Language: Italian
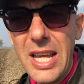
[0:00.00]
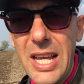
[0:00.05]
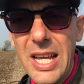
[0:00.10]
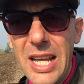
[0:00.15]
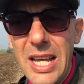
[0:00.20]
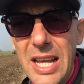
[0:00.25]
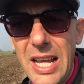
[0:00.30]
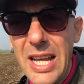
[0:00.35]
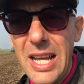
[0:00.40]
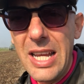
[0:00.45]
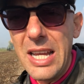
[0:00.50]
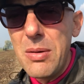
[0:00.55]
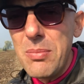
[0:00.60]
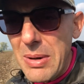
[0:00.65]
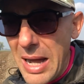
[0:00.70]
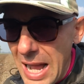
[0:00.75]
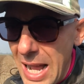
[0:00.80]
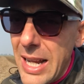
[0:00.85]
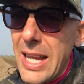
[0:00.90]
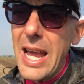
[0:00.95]
eh, il
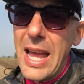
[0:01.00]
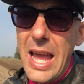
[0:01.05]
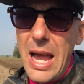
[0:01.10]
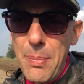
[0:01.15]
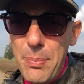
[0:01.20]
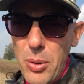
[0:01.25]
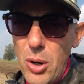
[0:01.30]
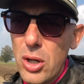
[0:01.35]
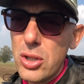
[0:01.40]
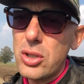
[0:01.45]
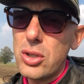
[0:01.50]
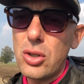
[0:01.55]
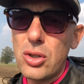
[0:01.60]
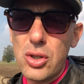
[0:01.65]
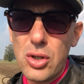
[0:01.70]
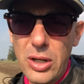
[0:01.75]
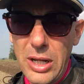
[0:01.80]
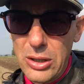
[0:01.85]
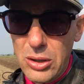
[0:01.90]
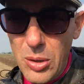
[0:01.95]
mag è a posto,
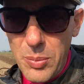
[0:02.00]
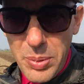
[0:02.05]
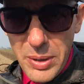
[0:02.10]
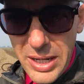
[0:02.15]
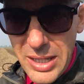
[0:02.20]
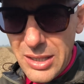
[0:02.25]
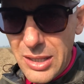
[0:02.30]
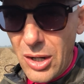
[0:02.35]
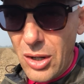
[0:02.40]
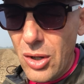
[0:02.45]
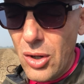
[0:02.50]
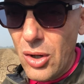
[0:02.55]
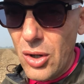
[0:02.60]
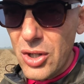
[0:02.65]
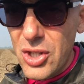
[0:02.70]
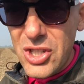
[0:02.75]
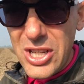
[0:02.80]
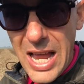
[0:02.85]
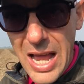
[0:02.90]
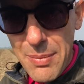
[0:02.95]
sono andato a prenderlo
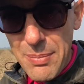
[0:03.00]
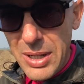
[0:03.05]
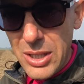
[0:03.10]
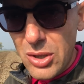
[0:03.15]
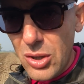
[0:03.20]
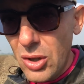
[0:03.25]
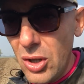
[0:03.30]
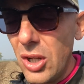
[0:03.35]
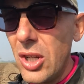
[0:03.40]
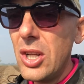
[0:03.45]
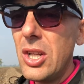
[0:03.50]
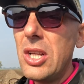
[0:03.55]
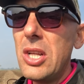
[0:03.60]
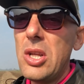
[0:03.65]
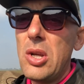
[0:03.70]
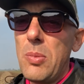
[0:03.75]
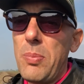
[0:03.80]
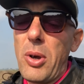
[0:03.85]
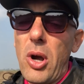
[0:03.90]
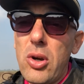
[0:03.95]
sabato,
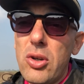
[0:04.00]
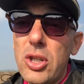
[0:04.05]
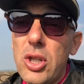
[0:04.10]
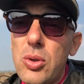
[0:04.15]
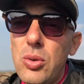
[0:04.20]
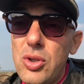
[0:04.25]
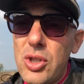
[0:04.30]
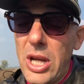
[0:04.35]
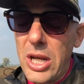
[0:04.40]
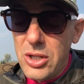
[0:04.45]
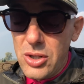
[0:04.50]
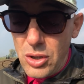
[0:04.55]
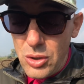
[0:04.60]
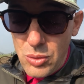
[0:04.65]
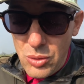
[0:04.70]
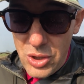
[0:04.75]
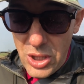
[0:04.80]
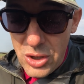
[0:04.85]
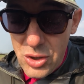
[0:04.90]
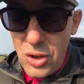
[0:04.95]
però cosa è successo? È
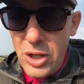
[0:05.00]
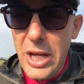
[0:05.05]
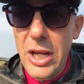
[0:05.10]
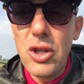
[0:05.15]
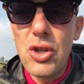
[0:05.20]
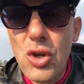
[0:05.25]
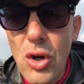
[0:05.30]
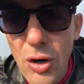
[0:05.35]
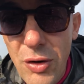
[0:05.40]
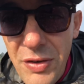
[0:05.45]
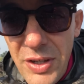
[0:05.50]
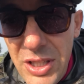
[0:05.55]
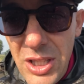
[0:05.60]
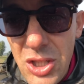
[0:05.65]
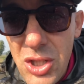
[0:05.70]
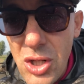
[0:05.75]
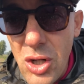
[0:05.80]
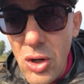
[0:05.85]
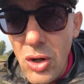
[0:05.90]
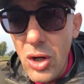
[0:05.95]
successo che giovedì
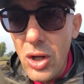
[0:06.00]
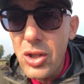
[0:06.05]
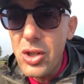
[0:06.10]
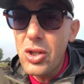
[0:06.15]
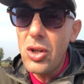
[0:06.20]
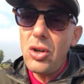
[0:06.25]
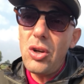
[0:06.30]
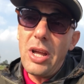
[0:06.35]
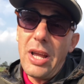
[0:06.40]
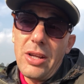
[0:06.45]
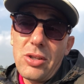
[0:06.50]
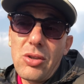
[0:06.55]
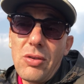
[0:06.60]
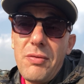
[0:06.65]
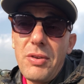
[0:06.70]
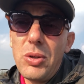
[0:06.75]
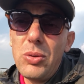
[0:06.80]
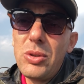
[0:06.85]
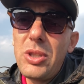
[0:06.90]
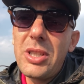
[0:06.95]
scorso eh,
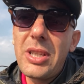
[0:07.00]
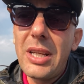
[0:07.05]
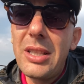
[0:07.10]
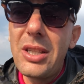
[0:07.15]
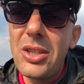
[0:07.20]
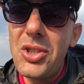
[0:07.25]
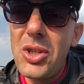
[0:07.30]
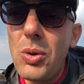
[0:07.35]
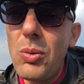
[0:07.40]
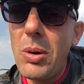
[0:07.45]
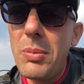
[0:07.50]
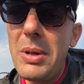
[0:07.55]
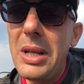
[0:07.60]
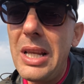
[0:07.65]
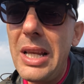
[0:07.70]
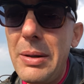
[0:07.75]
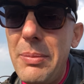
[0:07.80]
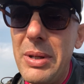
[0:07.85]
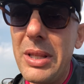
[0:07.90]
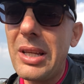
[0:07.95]
sono venuti 35
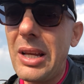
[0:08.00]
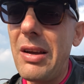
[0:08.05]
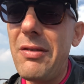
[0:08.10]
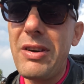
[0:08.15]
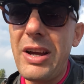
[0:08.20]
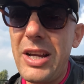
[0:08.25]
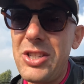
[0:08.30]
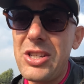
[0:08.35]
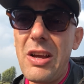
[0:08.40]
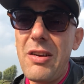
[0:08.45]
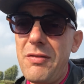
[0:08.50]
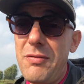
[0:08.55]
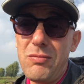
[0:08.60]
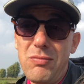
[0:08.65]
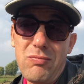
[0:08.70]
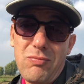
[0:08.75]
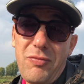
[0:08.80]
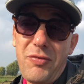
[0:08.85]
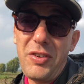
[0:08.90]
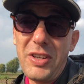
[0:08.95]
mm, avrei già
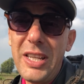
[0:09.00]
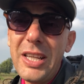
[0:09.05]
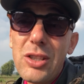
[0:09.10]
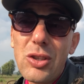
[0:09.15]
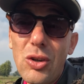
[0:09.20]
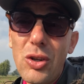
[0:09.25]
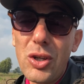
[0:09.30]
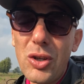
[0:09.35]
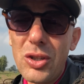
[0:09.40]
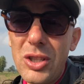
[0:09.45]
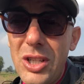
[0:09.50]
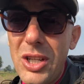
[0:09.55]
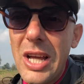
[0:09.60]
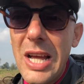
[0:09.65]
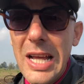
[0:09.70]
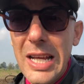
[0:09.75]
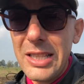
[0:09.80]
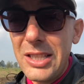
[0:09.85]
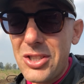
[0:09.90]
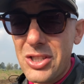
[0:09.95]
finito io di,
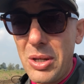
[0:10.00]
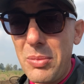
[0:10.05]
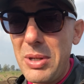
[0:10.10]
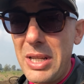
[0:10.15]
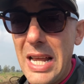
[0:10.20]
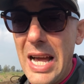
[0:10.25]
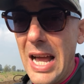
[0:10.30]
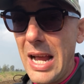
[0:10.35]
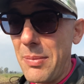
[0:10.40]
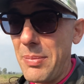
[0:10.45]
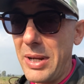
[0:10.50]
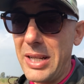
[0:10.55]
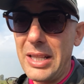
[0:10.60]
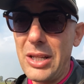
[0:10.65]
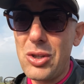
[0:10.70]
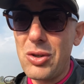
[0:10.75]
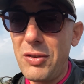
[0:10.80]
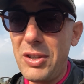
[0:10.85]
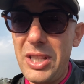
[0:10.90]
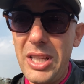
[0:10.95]
di seminare, perché da
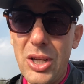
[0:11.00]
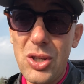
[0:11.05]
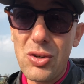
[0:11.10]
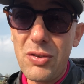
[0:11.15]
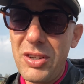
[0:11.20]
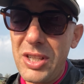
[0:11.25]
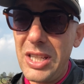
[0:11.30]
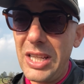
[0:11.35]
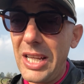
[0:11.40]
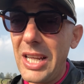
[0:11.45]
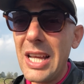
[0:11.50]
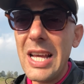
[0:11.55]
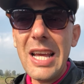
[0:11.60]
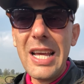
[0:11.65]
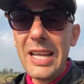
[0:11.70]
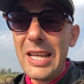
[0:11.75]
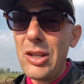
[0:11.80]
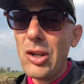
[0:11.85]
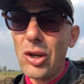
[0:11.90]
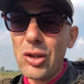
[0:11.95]
giovedì a giovedì
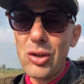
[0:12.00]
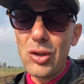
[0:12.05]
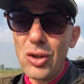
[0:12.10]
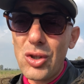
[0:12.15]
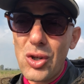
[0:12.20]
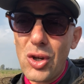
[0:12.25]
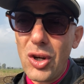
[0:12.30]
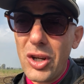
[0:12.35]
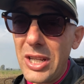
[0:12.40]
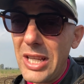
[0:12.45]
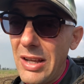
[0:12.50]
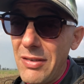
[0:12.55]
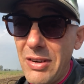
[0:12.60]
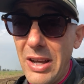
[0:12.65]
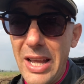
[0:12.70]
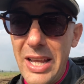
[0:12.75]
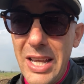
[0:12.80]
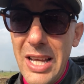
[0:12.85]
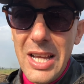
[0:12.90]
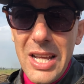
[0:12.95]
in otto giorni
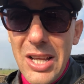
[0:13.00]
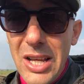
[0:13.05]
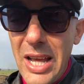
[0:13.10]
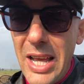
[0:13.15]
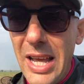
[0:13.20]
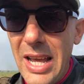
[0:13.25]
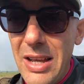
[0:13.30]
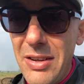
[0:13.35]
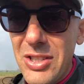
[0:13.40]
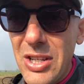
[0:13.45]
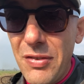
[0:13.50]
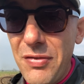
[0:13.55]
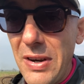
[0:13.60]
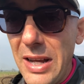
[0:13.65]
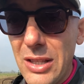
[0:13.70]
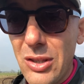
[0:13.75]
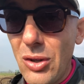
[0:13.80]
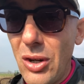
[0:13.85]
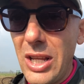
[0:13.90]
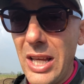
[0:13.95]
avrei eh, già
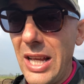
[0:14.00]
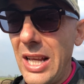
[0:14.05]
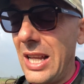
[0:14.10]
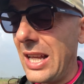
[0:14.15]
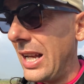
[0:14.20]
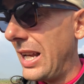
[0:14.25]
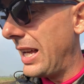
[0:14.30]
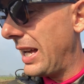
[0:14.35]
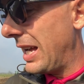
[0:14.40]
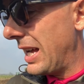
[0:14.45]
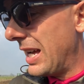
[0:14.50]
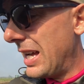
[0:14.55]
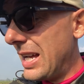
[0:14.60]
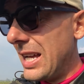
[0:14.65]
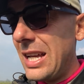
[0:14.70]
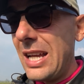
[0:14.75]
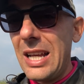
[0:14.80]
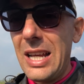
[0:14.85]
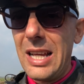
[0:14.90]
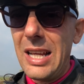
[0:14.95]
fatto le, le, le,
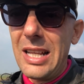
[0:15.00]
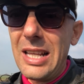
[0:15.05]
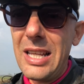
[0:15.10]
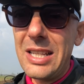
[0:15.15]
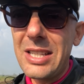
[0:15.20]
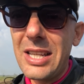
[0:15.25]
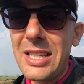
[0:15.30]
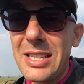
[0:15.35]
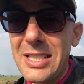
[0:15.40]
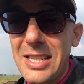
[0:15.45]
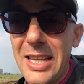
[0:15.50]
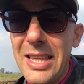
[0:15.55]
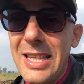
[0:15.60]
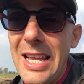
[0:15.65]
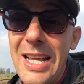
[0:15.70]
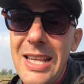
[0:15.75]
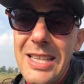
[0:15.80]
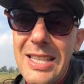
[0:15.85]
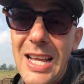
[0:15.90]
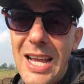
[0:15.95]
eh, le
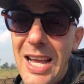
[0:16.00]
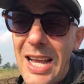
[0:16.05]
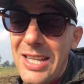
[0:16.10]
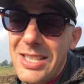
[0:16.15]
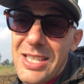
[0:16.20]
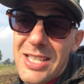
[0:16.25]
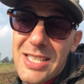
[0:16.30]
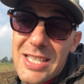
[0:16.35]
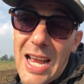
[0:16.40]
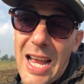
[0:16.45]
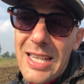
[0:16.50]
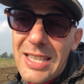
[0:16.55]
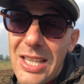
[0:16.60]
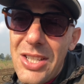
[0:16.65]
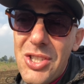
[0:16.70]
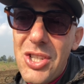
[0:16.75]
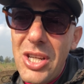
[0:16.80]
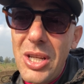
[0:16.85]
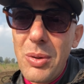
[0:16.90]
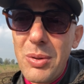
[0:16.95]
70,
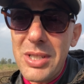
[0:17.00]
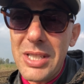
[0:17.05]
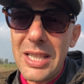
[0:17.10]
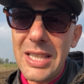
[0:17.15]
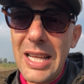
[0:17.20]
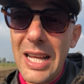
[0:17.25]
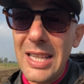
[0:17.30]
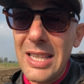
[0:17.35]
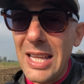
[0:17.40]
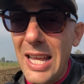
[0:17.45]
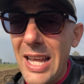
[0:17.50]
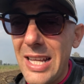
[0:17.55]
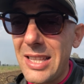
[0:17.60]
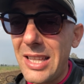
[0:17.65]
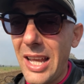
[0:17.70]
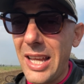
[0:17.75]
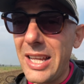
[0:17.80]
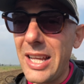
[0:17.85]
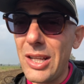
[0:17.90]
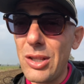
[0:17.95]
65, 70
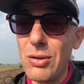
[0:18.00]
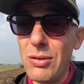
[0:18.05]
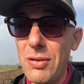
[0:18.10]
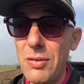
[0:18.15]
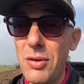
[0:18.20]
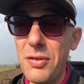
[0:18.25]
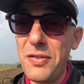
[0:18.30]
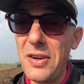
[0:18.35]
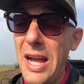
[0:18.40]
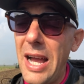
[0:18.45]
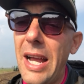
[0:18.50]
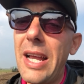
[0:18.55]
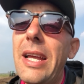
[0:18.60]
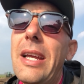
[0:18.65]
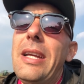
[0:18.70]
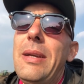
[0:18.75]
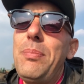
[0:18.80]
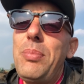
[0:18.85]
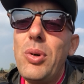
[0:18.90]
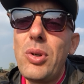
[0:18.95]
ettari che dovevo fare.
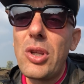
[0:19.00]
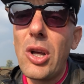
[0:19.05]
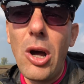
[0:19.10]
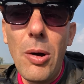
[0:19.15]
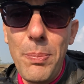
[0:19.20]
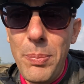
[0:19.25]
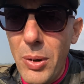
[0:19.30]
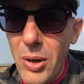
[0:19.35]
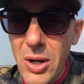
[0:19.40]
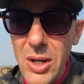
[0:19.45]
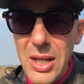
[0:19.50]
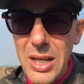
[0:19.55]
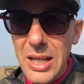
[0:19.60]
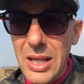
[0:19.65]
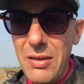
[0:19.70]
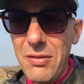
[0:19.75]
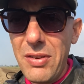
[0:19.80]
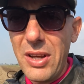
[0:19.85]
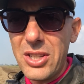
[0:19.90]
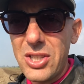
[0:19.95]
Purtroppo
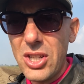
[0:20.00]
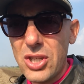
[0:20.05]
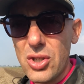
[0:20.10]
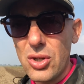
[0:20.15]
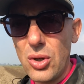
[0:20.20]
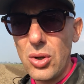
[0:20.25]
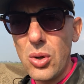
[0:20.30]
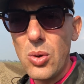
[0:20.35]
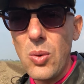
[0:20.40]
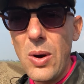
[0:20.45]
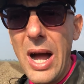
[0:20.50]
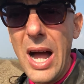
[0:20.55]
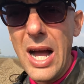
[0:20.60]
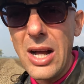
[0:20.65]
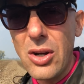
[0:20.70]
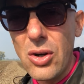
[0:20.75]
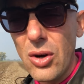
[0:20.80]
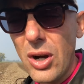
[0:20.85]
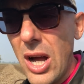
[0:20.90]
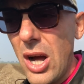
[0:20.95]
invece sono qua
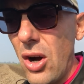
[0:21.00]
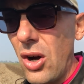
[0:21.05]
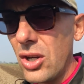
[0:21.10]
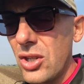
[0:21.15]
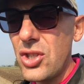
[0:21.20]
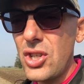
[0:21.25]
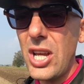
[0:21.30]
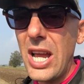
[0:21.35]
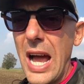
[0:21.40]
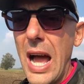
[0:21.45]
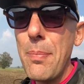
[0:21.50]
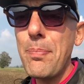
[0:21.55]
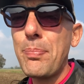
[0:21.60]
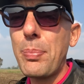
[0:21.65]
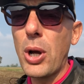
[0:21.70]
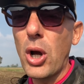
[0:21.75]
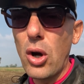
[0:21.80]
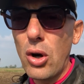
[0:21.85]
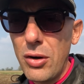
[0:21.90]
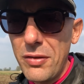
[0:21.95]
ancora oggi a
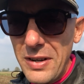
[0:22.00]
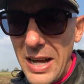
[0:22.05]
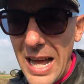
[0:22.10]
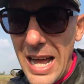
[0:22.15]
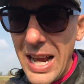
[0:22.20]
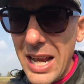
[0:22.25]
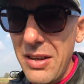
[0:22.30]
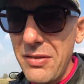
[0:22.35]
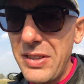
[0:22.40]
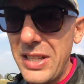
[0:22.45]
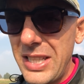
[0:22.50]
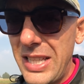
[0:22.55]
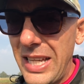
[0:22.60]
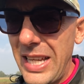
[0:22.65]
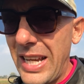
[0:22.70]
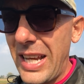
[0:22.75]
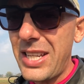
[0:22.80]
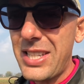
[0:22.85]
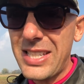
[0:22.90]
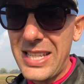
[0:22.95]
provare a
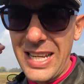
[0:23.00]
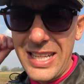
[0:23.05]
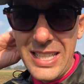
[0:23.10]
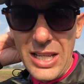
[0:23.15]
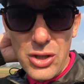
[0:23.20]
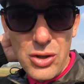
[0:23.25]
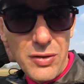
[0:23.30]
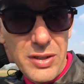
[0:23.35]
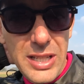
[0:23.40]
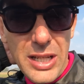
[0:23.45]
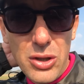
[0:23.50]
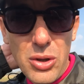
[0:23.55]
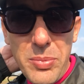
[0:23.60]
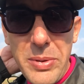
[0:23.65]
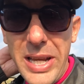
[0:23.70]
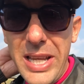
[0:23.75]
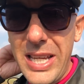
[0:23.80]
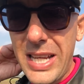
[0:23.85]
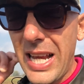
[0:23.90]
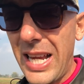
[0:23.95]
vedere se da giovedì a
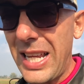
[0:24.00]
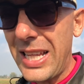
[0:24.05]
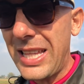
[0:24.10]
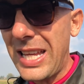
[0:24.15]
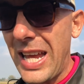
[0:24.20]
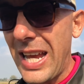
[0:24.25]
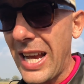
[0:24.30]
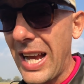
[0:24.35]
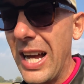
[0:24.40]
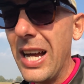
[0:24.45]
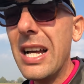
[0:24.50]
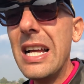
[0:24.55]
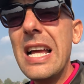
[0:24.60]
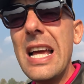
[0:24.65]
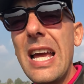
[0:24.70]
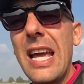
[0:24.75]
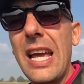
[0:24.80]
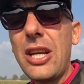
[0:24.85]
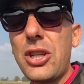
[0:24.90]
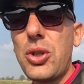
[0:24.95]
domenica la terra
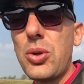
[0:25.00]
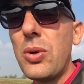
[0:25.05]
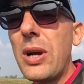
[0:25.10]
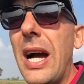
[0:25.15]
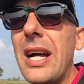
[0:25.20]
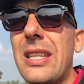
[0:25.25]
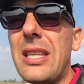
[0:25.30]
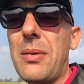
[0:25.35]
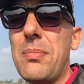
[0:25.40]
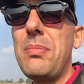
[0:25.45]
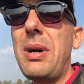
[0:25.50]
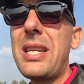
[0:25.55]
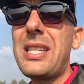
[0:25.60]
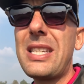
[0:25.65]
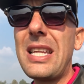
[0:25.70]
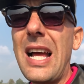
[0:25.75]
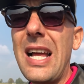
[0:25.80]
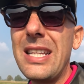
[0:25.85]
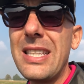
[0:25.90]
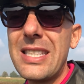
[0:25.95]
è asciugata
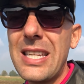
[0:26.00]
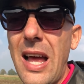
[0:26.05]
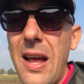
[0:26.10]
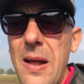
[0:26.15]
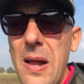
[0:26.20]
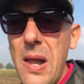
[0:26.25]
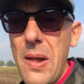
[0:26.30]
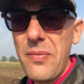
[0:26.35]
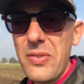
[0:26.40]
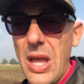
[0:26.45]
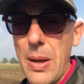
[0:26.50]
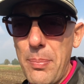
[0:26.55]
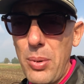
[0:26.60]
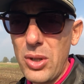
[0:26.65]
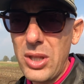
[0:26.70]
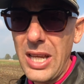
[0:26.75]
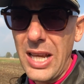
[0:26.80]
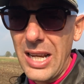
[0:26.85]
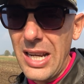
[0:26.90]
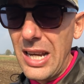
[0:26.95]
abbastanza da
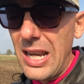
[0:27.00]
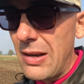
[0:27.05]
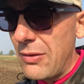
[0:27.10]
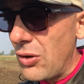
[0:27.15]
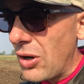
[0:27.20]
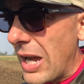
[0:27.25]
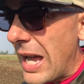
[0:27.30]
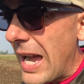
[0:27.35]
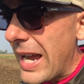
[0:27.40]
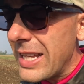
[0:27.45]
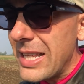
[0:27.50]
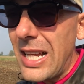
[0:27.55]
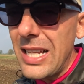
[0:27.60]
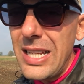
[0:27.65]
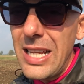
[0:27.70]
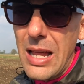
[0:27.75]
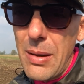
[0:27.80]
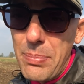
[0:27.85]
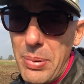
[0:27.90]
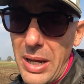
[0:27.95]
poterla lavorare, e
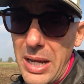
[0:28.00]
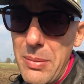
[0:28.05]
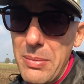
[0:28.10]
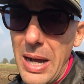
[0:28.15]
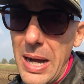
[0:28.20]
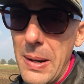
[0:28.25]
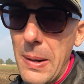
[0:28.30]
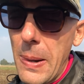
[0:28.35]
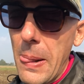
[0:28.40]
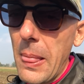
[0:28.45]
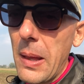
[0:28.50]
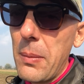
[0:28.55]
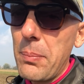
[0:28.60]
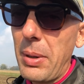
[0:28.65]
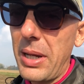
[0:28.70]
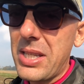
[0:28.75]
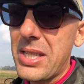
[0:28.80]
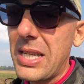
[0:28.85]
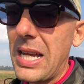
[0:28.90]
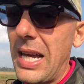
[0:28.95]
dargli la prima
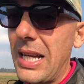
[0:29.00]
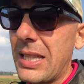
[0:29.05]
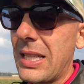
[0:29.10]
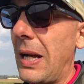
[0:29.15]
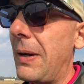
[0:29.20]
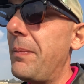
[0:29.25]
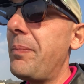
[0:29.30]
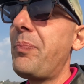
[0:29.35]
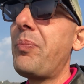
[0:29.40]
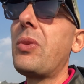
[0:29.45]
passata.